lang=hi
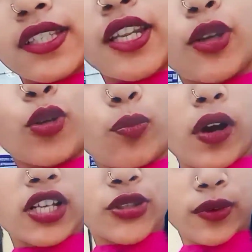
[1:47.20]
बजने को
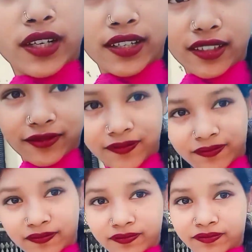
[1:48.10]
पाँच मिनट है
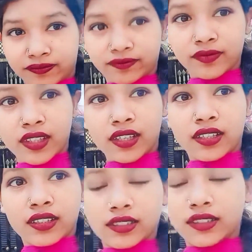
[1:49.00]

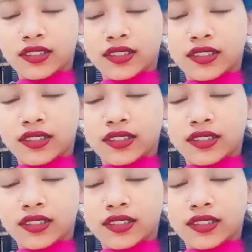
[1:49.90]
जाओ